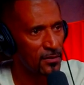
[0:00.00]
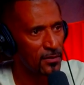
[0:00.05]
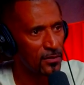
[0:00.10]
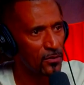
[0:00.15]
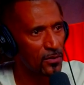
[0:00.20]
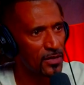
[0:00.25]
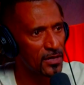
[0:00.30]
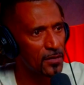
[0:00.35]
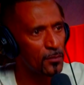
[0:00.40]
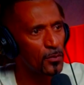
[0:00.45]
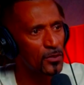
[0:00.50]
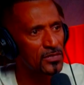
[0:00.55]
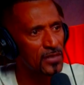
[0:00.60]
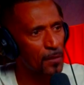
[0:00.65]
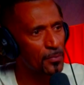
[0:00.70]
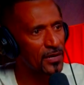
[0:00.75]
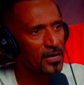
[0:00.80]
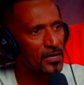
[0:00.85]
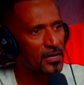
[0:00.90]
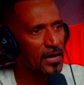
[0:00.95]
Eu queria
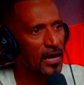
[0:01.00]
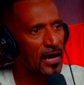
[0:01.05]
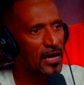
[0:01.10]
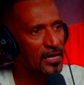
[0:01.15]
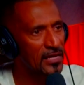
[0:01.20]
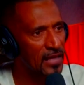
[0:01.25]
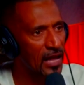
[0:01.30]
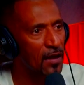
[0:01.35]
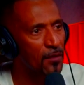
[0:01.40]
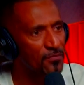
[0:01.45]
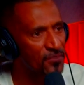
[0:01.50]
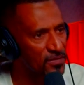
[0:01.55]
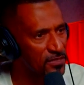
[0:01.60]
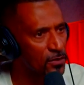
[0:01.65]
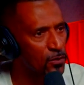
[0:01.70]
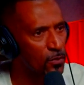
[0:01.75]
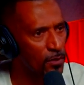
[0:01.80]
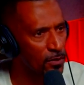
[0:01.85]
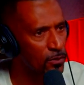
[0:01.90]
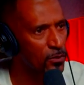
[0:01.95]
mostrar para aquele cara que dava para fazer
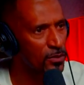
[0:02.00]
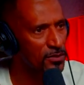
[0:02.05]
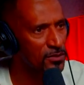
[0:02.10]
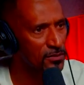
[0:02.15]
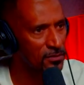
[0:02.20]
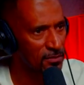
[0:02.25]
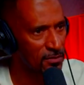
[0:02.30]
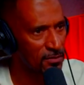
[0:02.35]
alguma coisa.